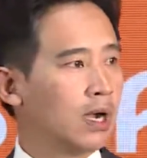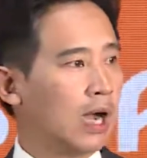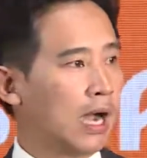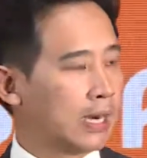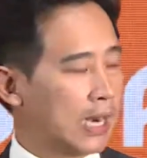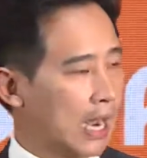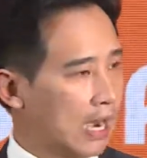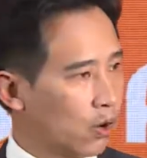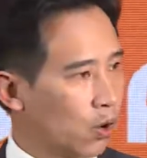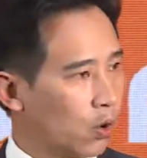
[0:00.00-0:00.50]
อ
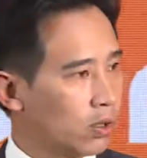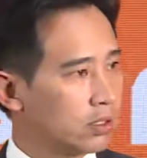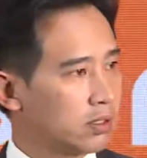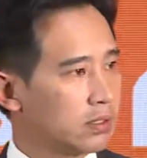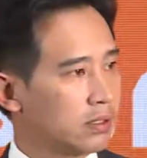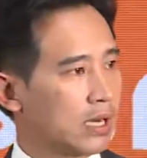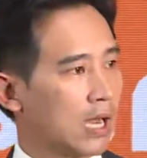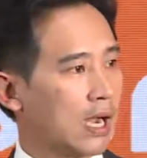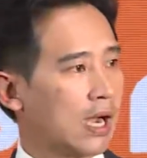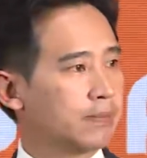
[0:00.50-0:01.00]
นาคต
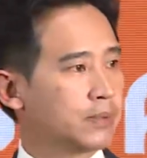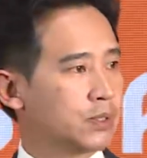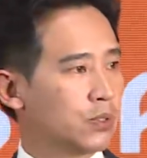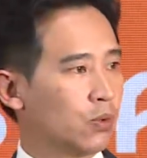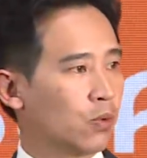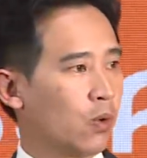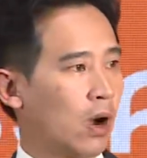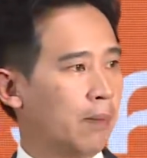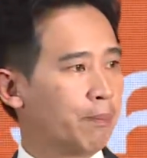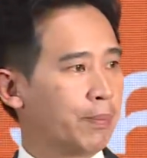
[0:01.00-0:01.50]
นะครับสู่
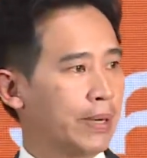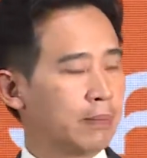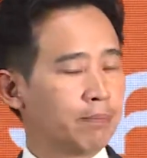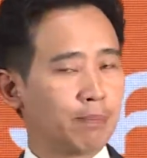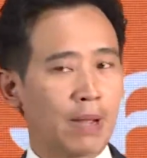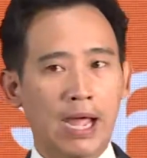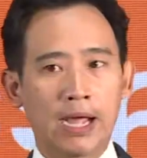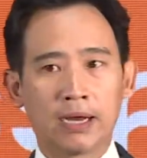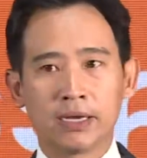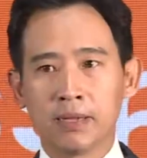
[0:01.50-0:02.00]
ความเปลี่ยน
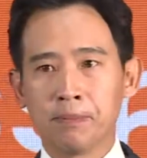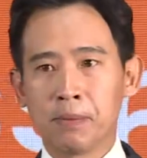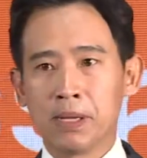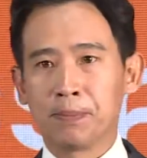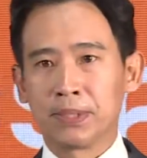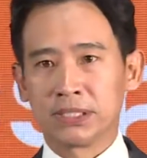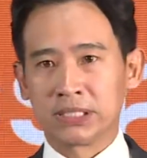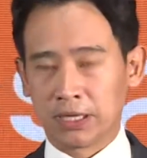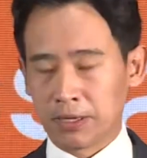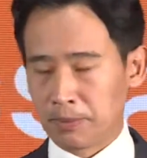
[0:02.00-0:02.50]
แปลงที่มี
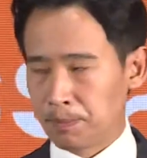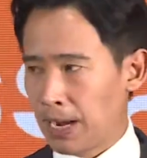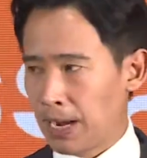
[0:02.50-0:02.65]
ประสิทธิ